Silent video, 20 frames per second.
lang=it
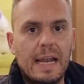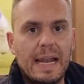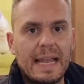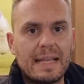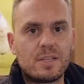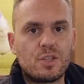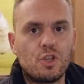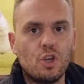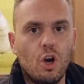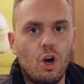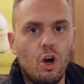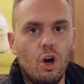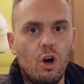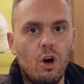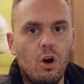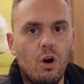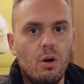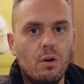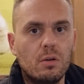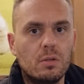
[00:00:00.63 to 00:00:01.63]
La
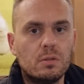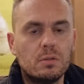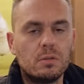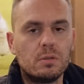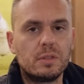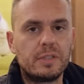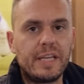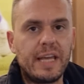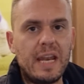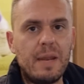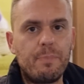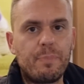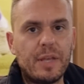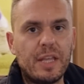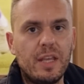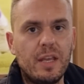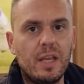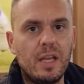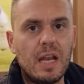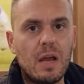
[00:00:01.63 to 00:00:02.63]
Lazio tiene in
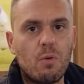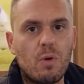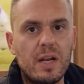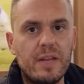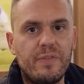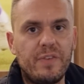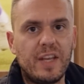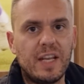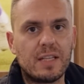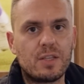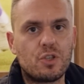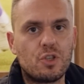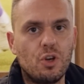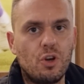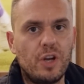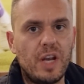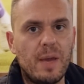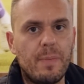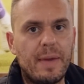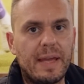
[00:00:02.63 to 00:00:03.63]
piedi la
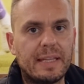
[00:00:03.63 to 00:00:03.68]
qualificazione,